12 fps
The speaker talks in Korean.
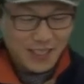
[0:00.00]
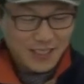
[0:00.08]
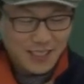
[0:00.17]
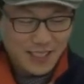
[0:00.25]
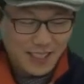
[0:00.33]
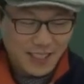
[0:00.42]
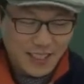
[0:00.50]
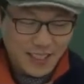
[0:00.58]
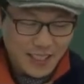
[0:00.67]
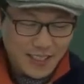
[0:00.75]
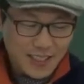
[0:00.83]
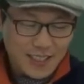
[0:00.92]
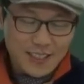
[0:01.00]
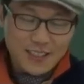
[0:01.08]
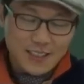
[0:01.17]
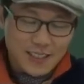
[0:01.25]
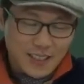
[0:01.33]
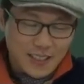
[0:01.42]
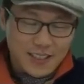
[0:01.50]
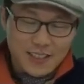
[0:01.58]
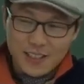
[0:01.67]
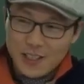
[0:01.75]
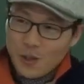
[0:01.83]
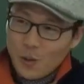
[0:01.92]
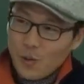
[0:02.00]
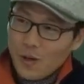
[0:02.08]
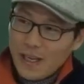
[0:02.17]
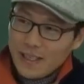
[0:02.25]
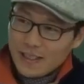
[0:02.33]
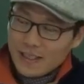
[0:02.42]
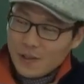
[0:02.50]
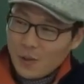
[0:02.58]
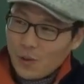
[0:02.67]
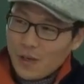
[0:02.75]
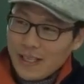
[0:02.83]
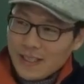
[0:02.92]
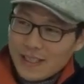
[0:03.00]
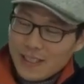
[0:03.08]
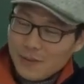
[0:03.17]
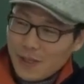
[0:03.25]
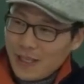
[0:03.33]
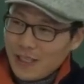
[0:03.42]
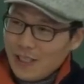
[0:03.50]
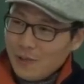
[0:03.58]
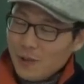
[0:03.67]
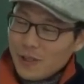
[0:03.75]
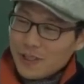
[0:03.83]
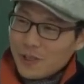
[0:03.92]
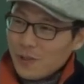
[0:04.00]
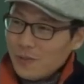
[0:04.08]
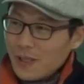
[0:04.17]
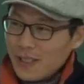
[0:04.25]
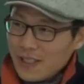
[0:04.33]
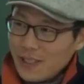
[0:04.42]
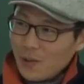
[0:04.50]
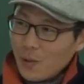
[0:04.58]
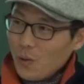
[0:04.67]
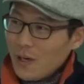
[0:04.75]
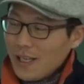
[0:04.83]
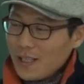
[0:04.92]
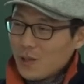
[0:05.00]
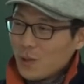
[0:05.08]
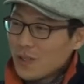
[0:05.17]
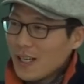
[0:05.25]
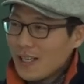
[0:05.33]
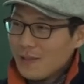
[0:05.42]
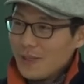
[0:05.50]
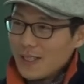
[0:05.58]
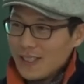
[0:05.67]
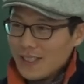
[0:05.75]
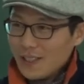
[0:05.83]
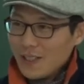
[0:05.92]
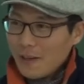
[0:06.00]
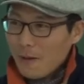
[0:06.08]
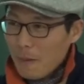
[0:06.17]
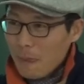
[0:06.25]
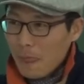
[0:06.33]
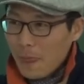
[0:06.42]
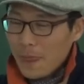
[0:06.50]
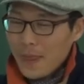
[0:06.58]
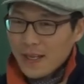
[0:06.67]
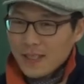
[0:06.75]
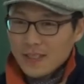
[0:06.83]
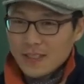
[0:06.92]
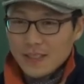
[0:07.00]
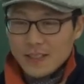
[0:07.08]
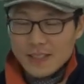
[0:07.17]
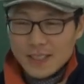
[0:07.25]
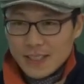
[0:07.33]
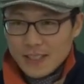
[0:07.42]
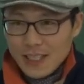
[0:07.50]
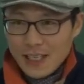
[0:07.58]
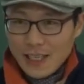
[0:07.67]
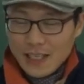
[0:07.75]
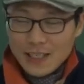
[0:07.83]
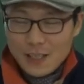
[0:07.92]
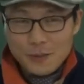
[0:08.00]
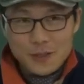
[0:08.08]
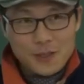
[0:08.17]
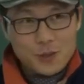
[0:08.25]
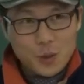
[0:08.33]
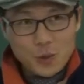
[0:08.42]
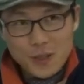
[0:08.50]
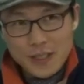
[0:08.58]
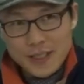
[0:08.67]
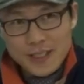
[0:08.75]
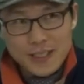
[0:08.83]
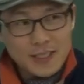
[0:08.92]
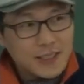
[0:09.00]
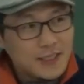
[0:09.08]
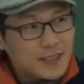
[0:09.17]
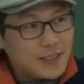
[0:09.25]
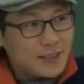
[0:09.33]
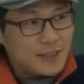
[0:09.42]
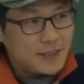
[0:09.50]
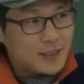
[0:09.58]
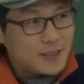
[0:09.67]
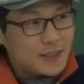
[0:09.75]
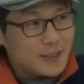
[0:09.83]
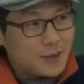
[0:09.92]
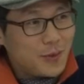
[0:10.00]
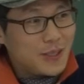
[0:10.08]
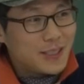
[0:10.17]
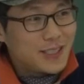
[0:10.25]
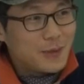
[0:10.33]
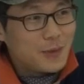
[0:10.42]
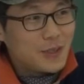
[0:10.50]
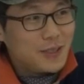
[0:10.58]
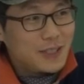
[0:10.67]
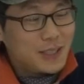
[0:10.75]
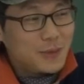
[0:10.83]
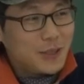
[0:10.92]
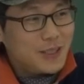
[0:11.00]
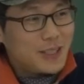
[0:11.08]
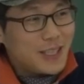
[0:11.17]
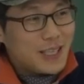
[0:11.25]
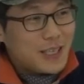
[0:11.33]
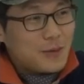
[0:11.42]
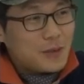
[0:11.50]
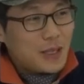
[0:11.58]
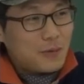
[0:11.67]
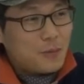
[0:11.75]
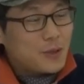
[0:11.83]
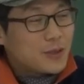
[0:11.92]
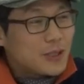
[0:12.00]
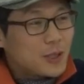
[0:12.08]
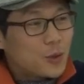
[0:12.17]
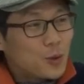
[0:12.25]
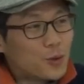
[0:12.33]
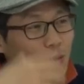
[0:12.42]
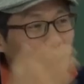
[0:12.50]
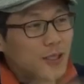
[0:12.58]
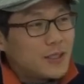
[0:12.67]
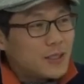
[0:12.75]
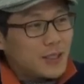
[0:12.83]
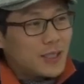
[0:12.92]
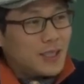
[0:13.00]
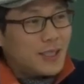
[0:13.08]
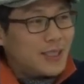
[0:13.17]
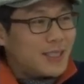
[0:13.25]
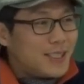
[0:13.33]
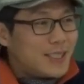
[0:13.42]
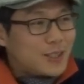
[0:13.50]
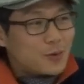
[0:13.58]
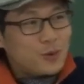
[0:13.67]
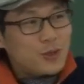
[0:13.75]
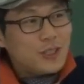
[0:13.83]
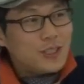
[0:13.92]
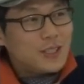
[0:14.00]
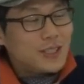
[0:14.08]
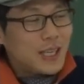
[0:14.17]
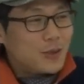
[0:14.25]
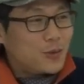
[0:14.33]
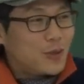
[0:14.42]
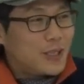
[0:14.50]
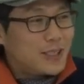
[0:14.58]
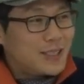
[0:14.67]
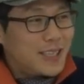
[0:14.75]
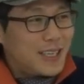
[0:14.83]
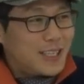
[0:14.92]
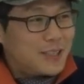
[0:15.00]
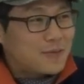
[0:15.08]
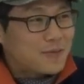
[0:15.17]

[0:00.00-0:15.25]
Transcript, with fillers: 자, 옛날에는 그래서 alright, 어, alright 그게 뭐야? 일본에서 들어온 말이지. alright 좋다 이 말이겠죠. 음. 그래서 자 옛날 버스는 조수가 있었어. 음. 왜 선생님 이걸 넣냐면 야 버스가 조수가 있으니까 굳은 일은 다 누가 하는 거야?